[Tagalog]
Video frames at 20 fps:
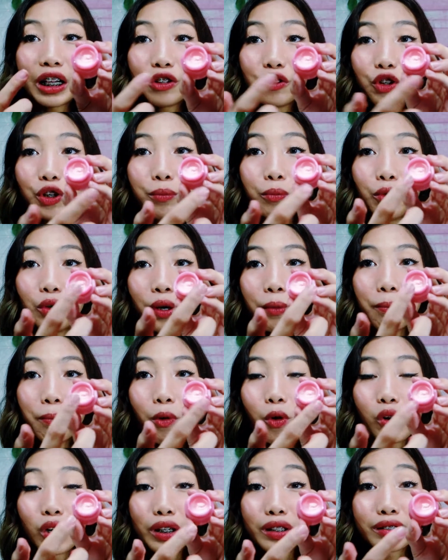ganunin mo ng
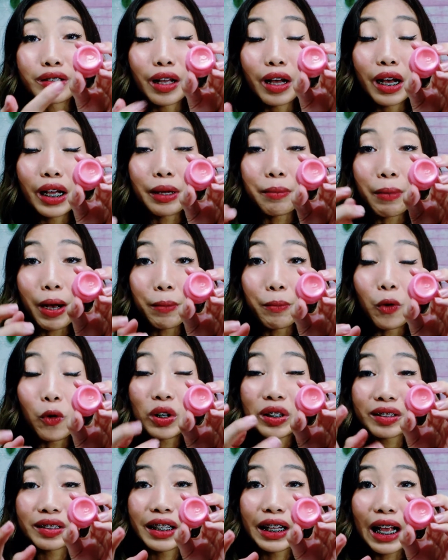bongga sa ibabaw
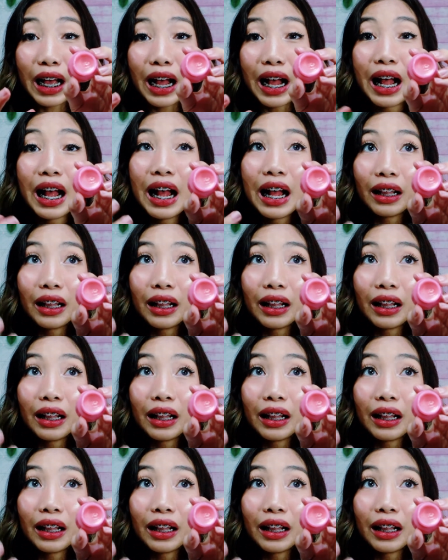kasi nga